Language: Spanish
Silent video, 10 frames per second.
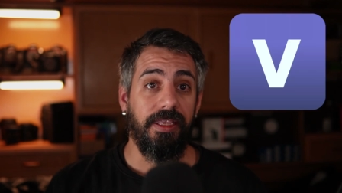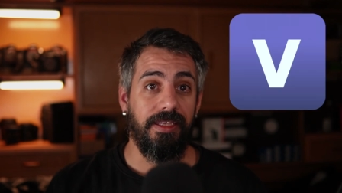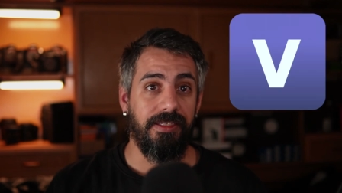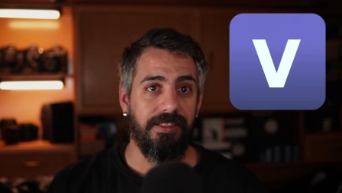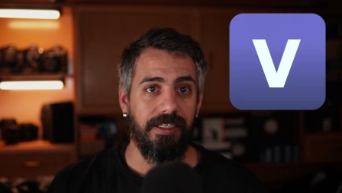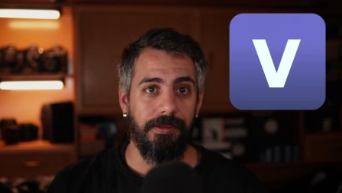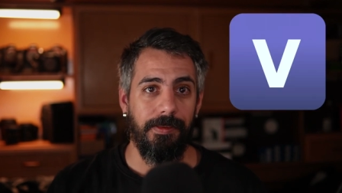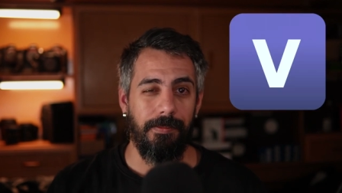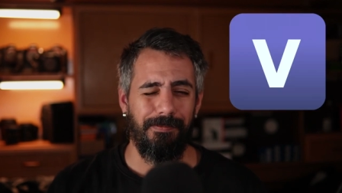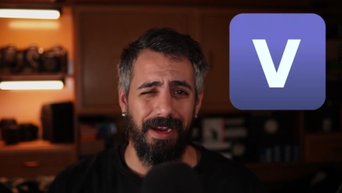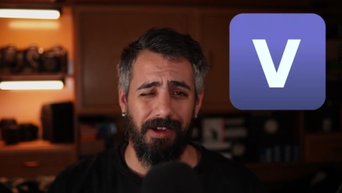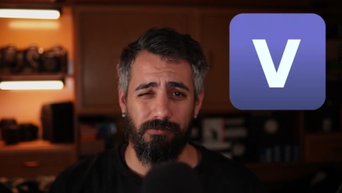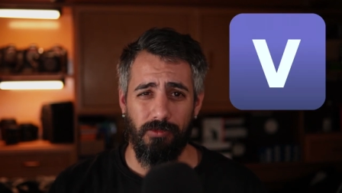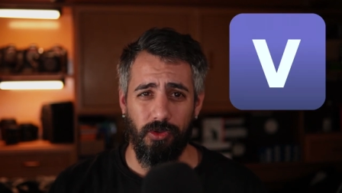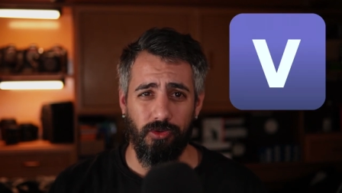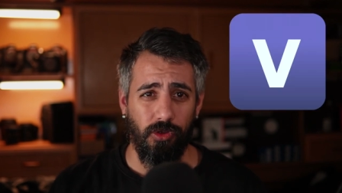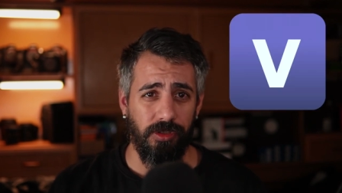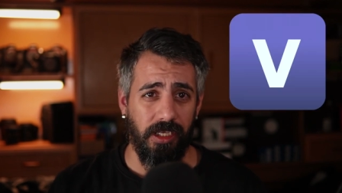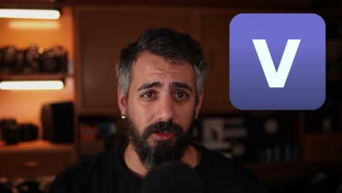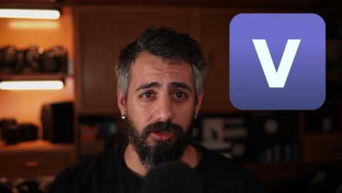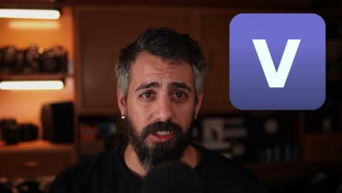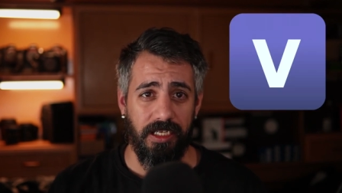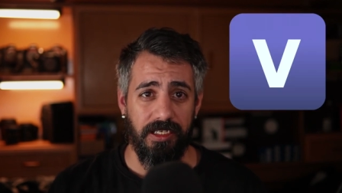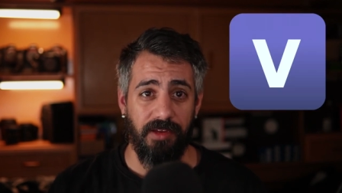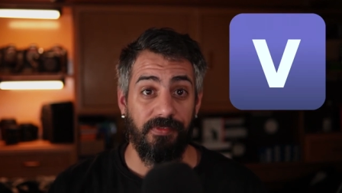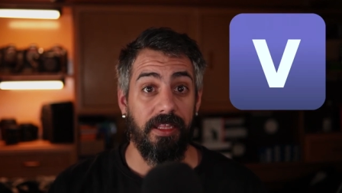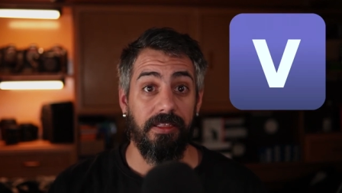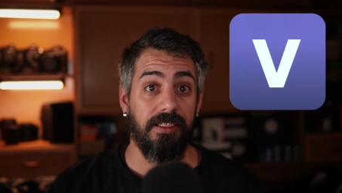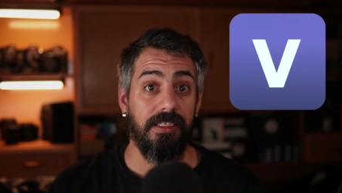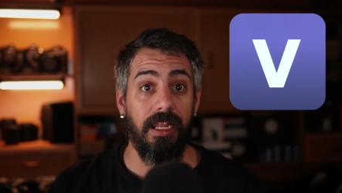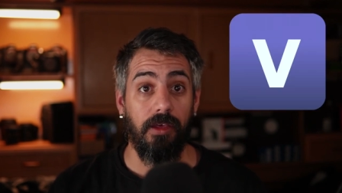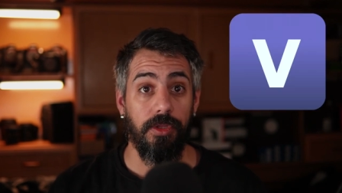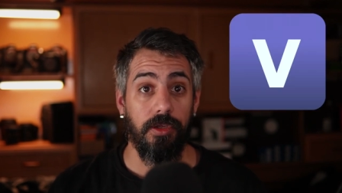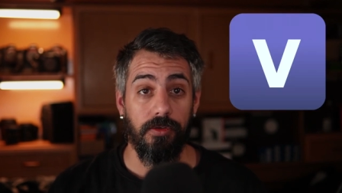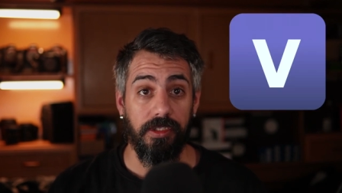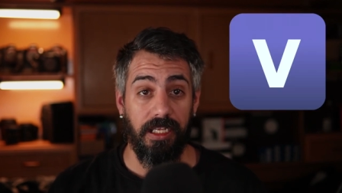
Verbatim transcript: y sirve para un montón de cosas referentes al audio.